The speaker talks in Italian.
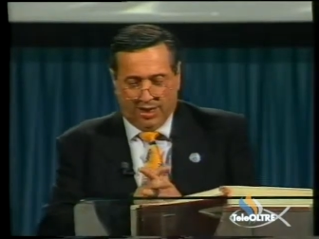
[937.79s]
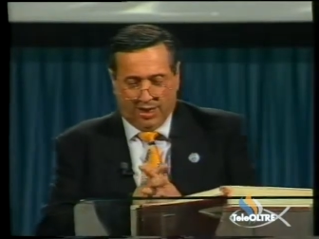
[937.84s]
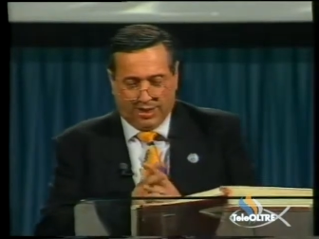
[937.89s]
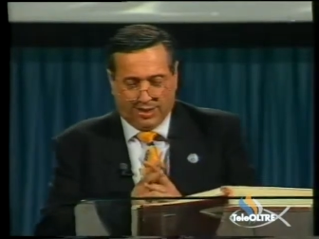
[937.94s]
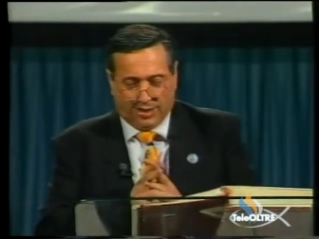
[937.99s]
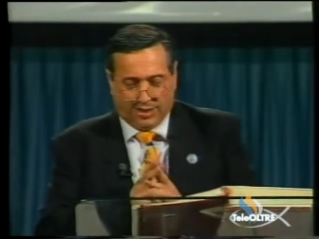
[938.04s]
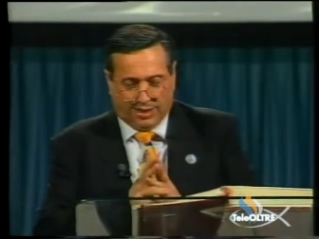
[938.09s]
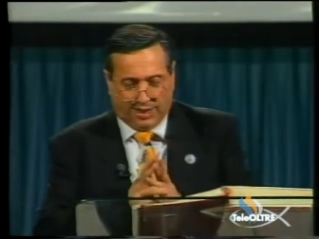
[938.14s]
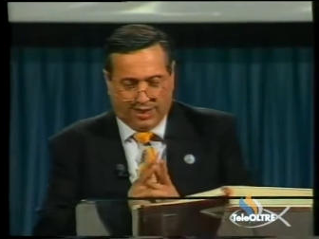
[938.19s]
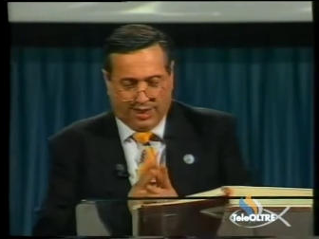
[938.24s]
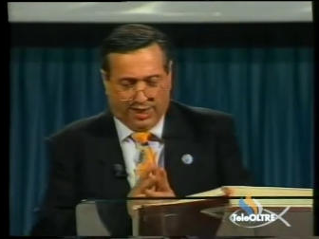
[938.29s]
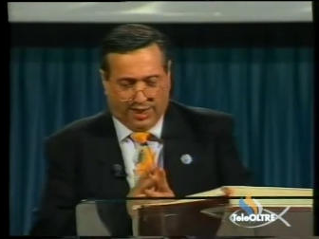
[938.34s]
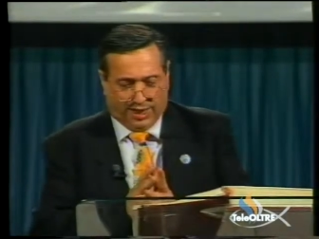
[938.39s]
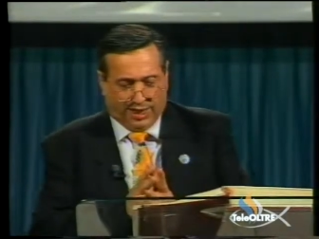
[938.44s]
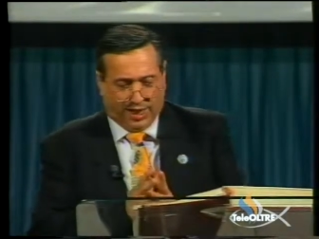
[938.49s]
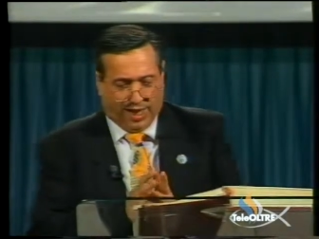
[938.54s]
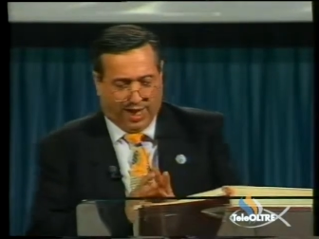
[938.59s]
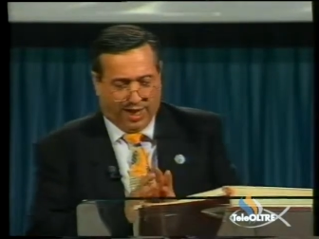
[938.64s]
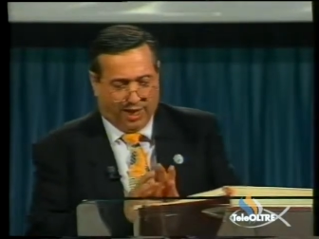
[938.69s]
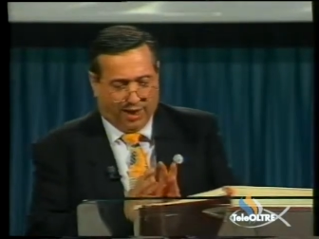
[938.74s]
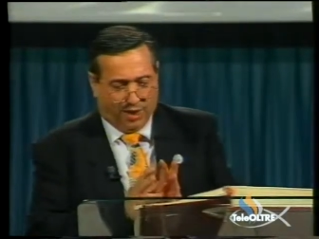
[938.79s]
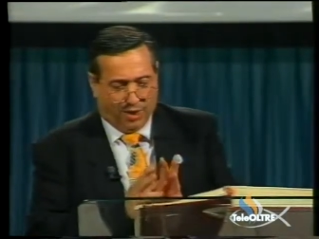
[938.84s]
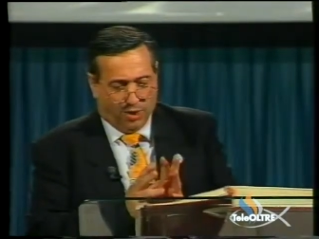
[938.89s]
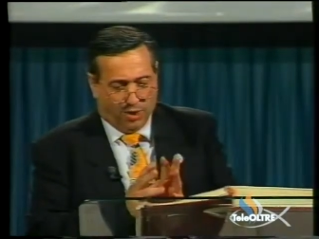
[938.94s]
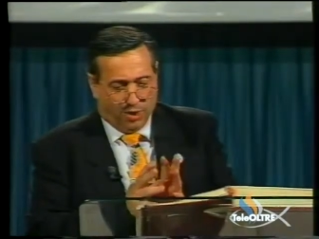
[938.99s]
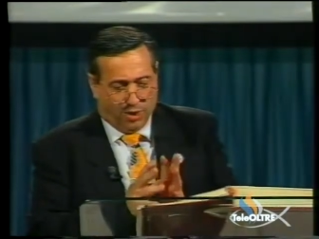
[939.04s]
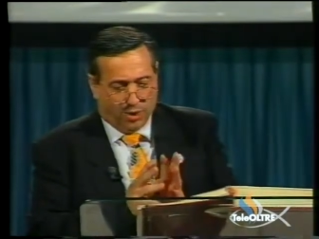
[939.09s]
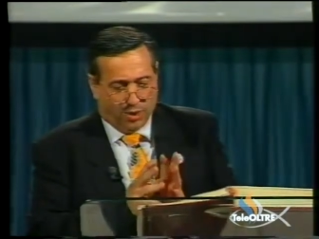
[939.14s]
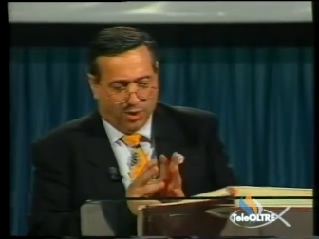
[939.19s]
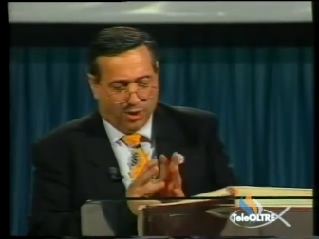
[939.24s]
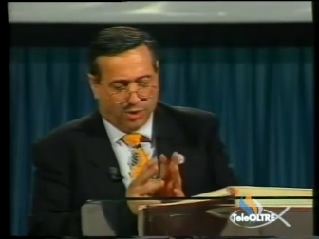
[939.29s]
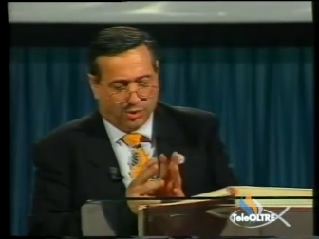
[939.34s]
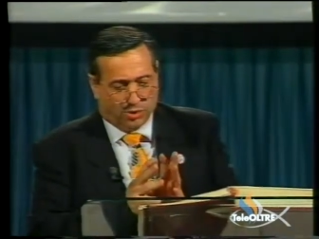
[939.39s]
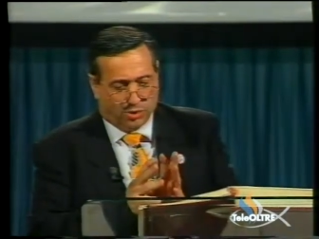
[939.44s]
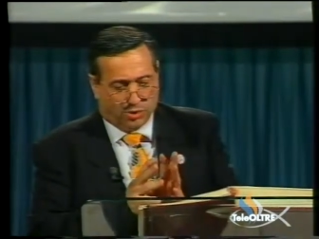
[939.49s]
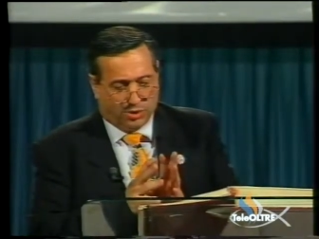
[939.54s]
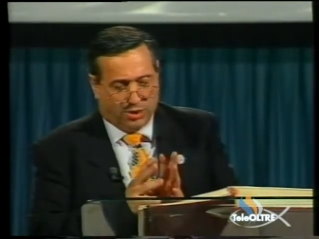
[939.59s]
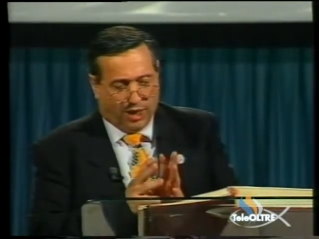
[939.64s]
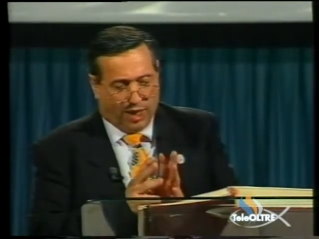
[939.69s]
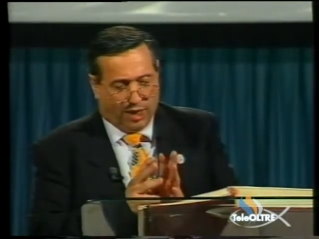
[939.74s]
sia
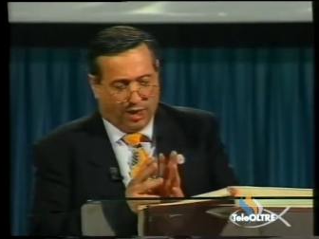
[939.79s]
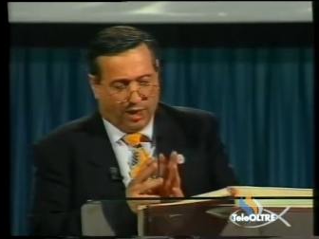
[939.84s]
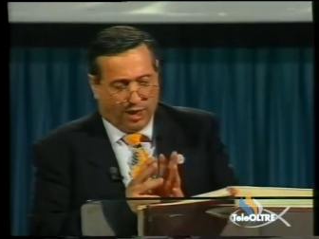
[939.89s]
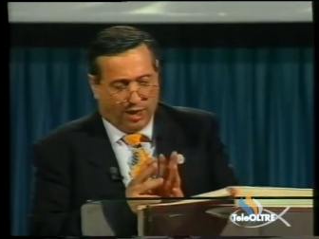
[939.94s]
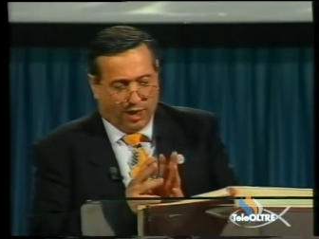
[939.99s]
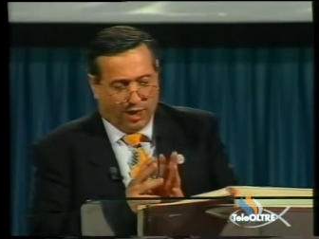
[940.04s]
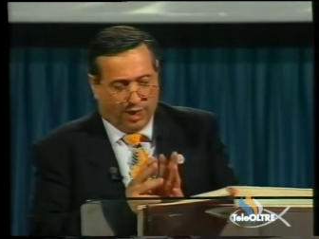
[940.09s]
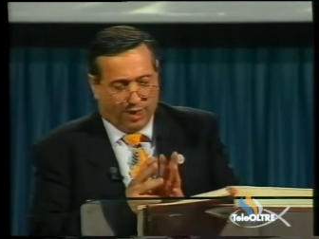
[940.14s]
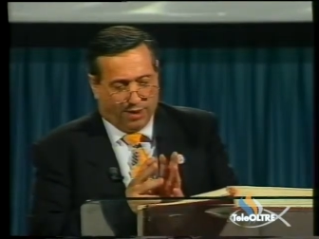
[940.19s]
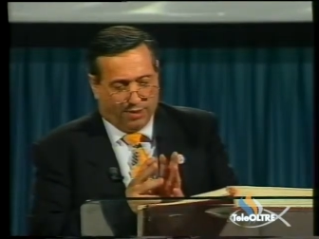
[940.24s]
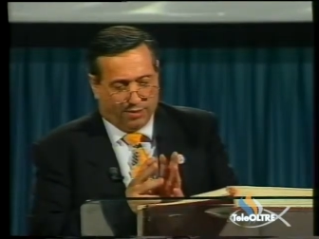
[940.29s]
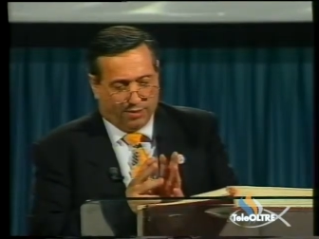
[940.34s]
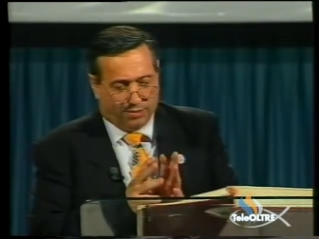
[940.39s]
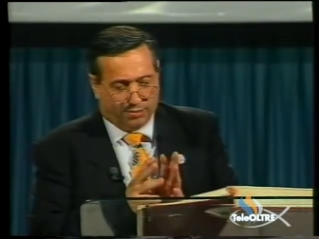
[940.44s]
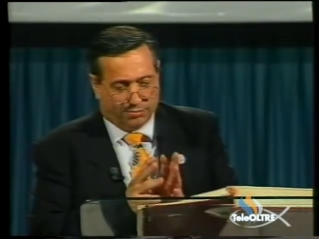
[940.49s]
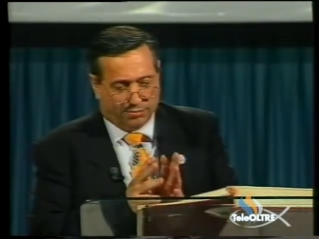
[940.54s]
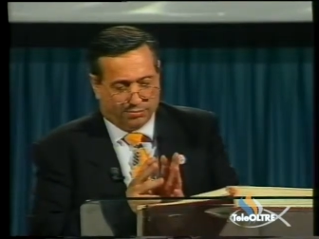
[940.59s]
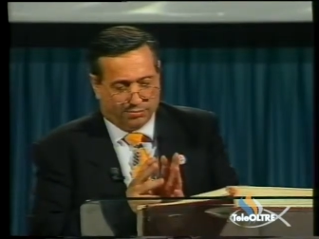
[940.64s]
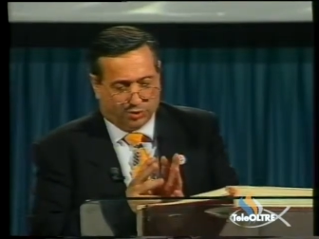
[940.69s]
dal,